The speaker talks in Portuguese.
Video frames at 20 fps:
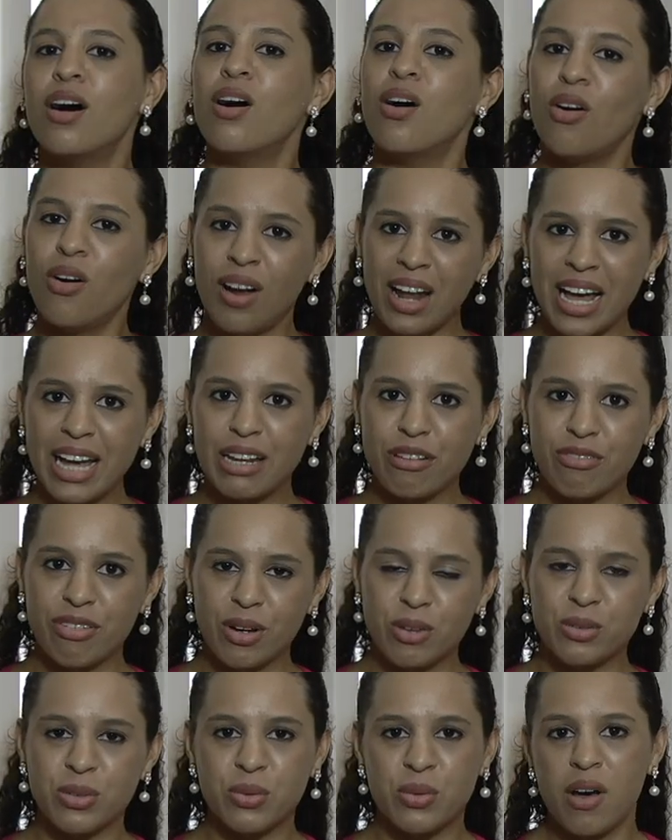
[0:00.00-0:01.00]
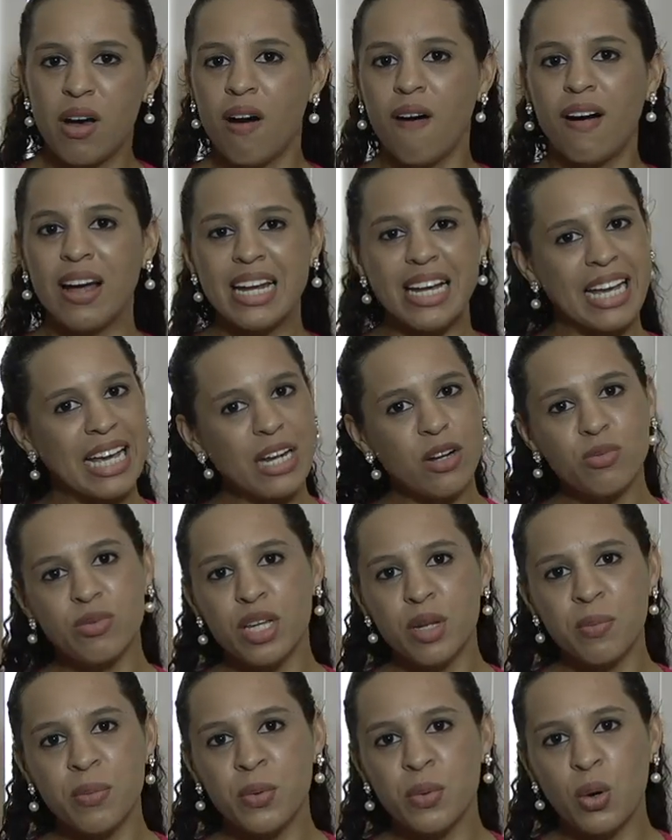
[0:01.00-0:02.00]
Olá, Erivelton. Olha, quem não
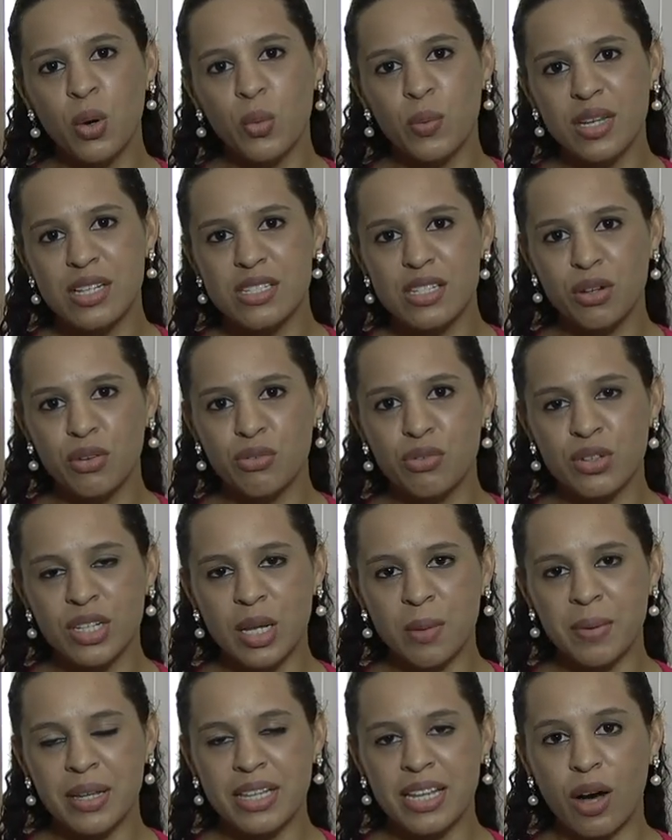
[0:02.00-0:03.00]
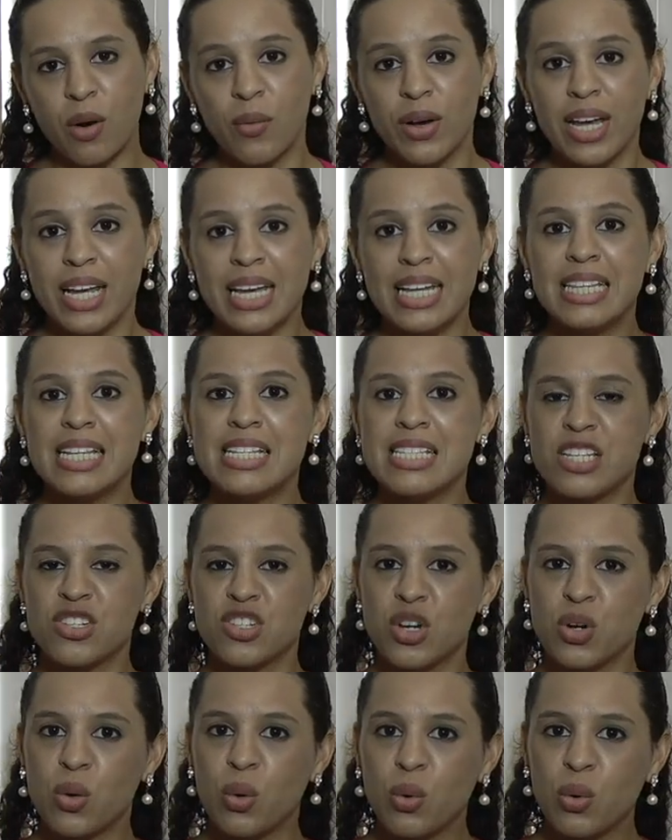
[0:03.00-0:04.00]
terminou o ensino fundamental e
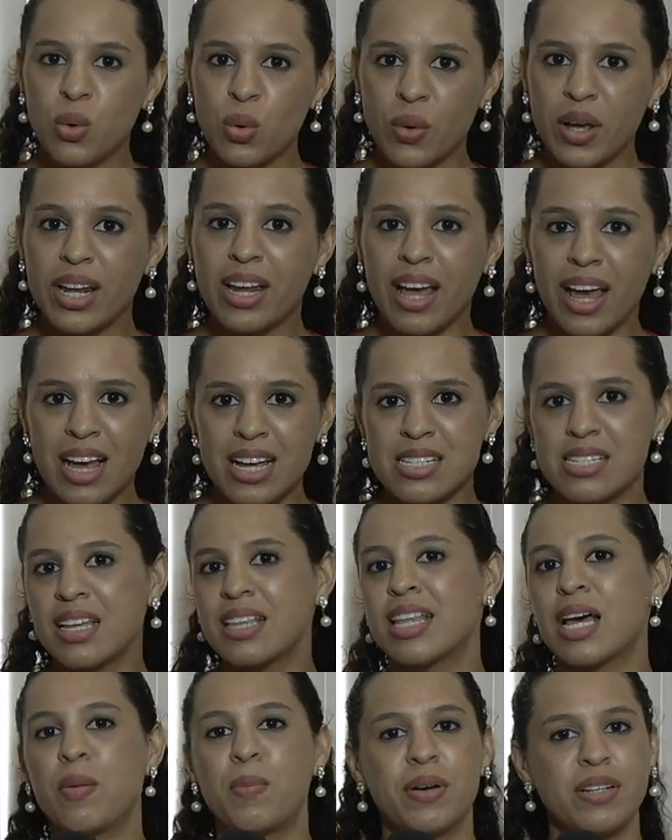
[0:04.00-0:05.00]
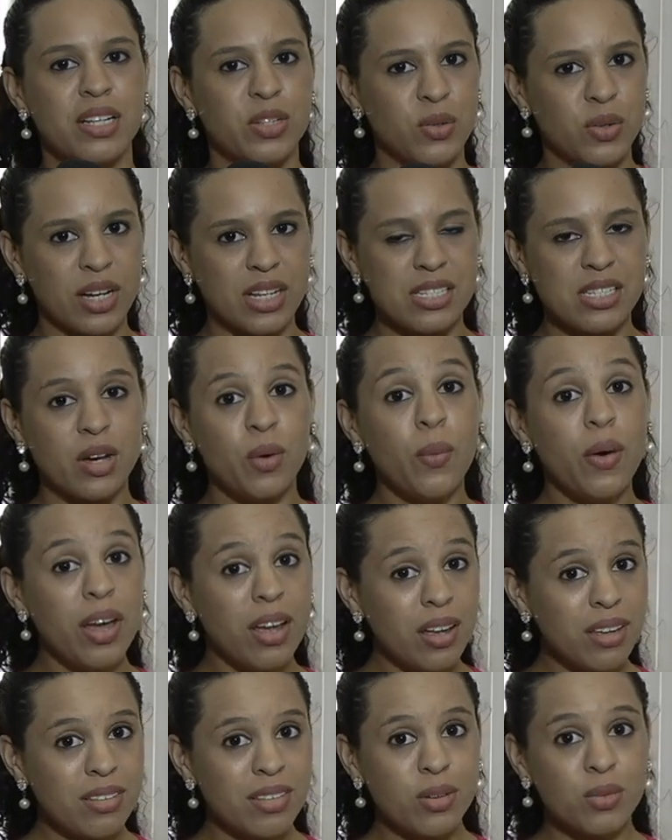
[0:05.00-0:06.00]
deseja concluir essa etapa da educação,
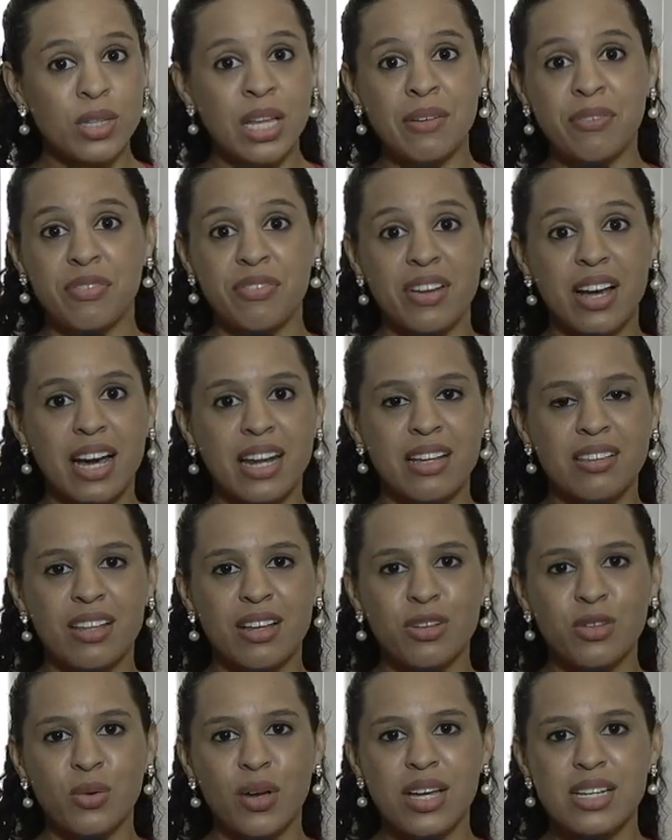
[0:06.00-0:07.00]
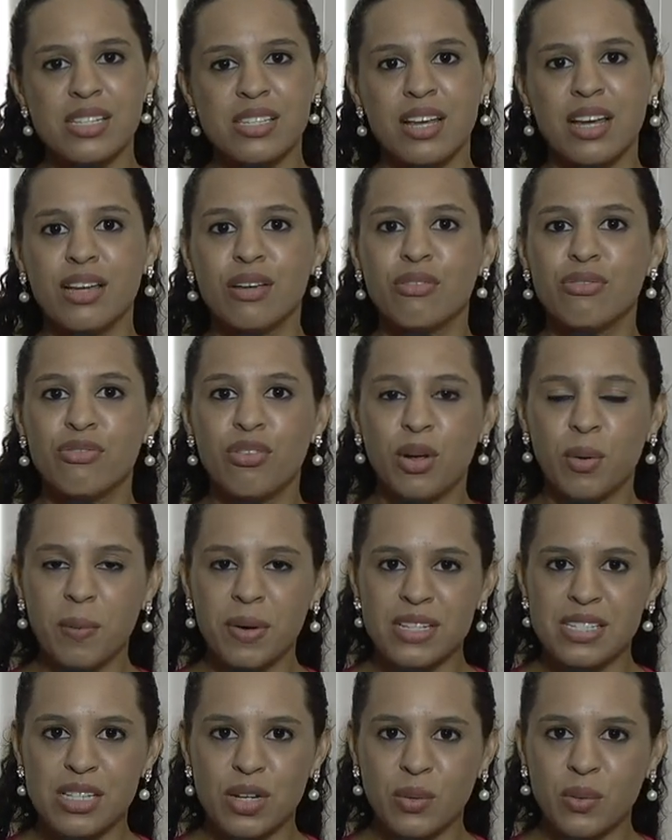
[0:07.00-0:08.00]
então deve ficar atento a esta
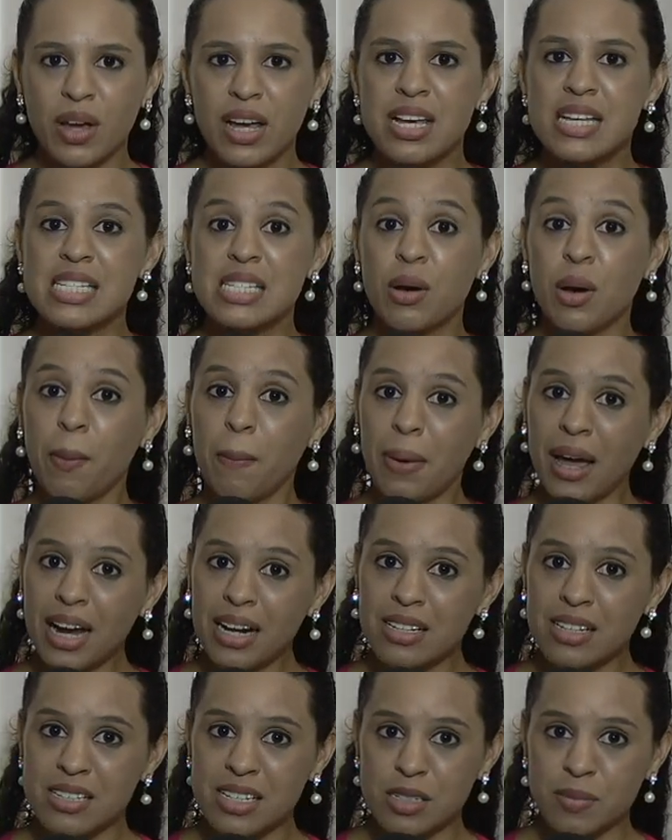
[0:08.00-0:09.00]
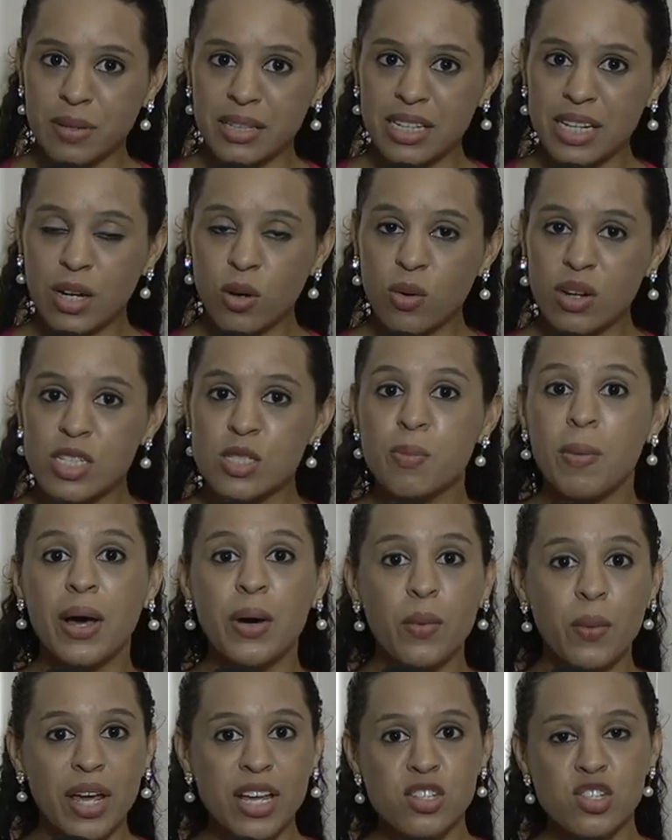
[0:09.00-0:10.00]
informação. Estão abertas as matrículas para
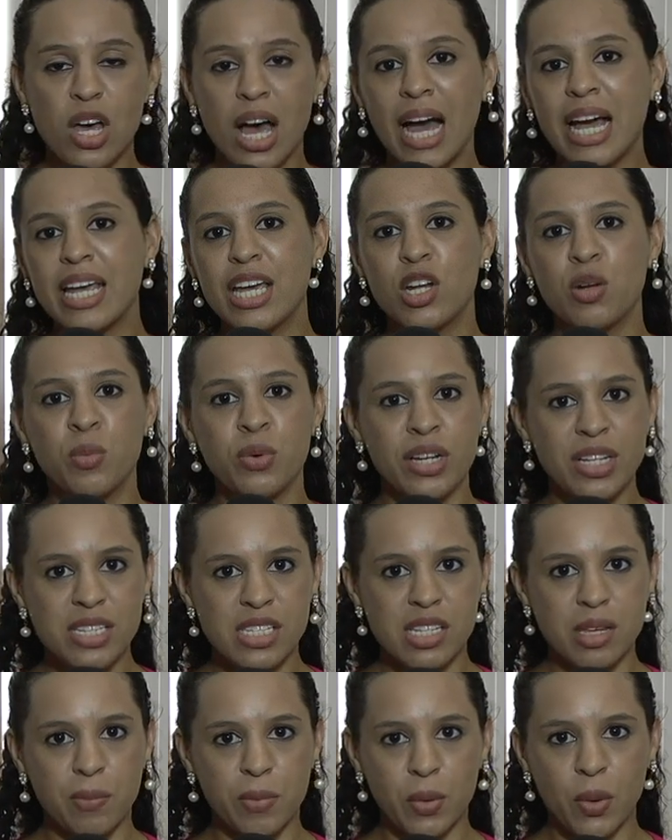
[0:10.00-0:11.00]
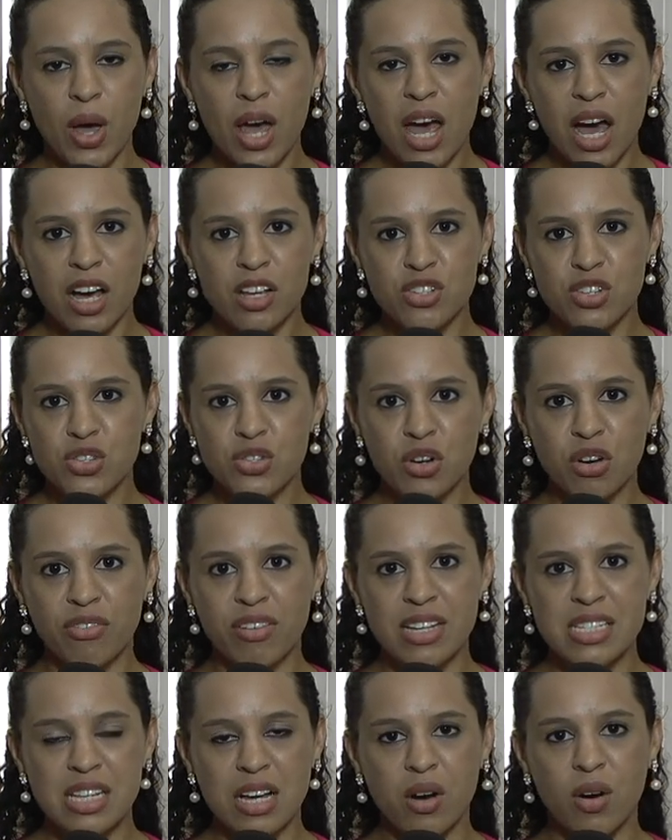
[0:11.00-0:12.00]
o EJA aqui no município. A gente
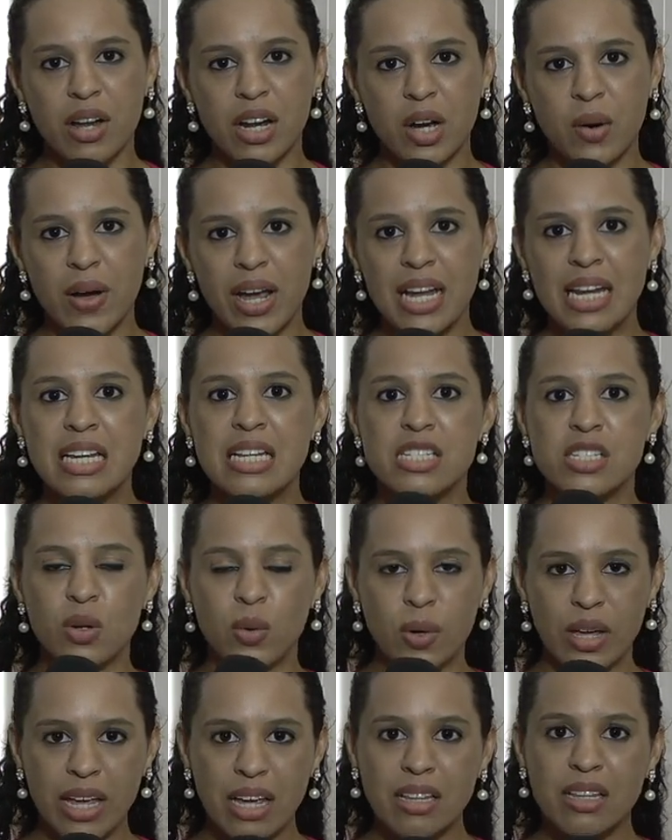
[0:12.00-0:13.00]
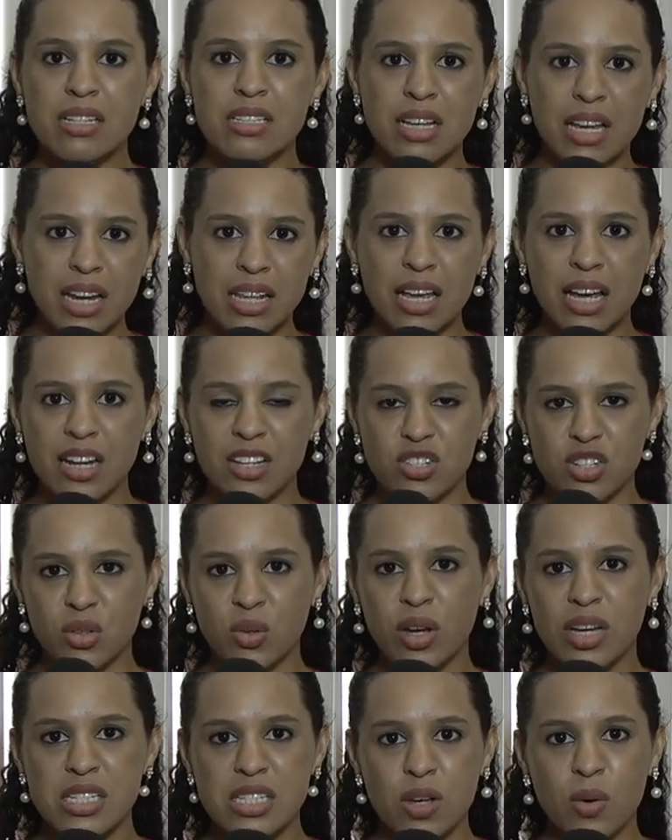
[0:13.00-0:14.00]
conversa agora com a Helenice Luqueta, secretária de
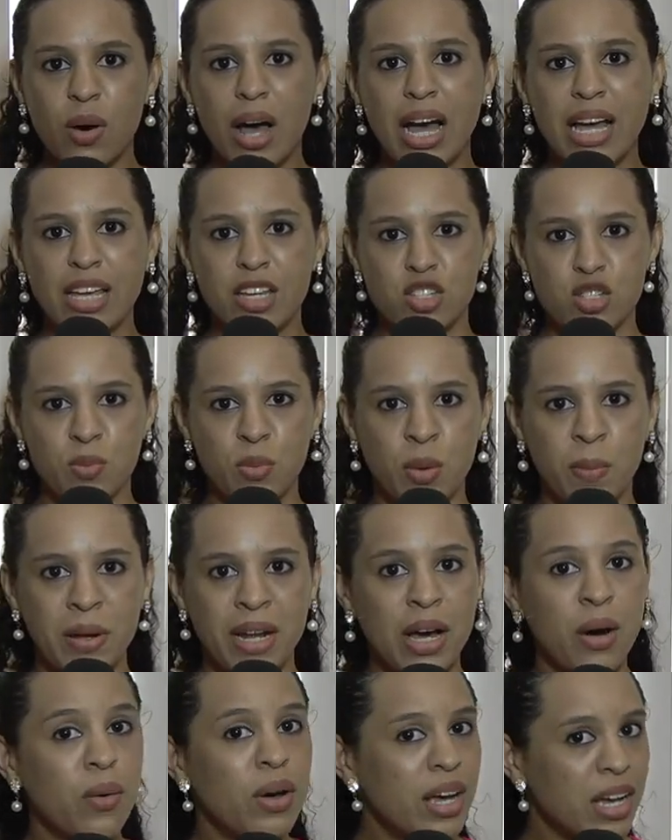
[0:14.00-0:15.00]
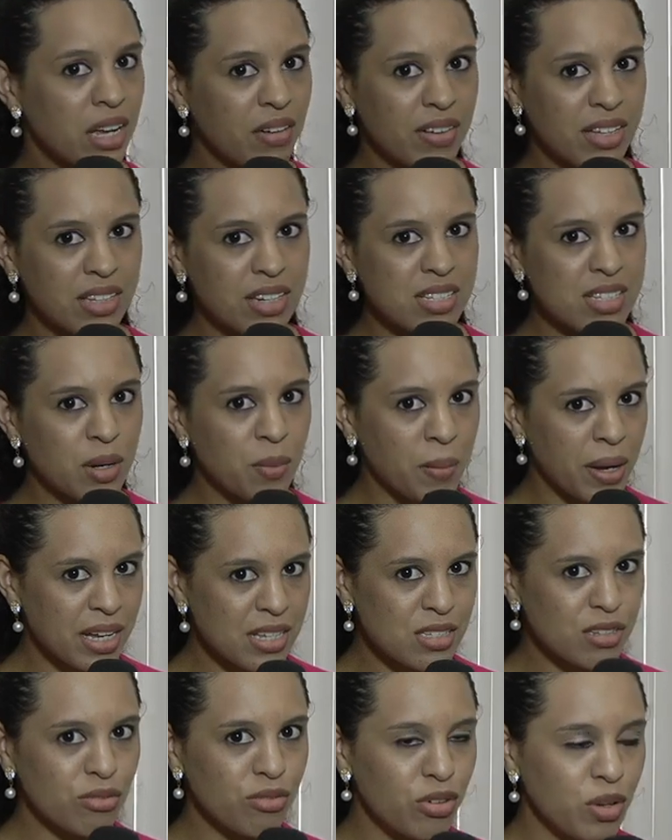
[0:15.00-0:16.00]
Educação aqui de Blumenau, que vai trazer
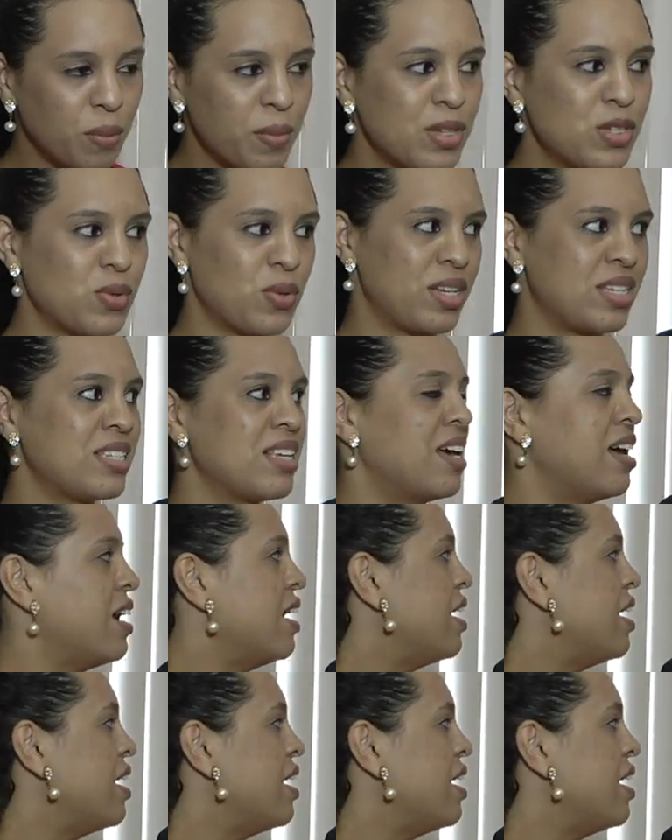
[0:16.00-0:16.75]
mais informações.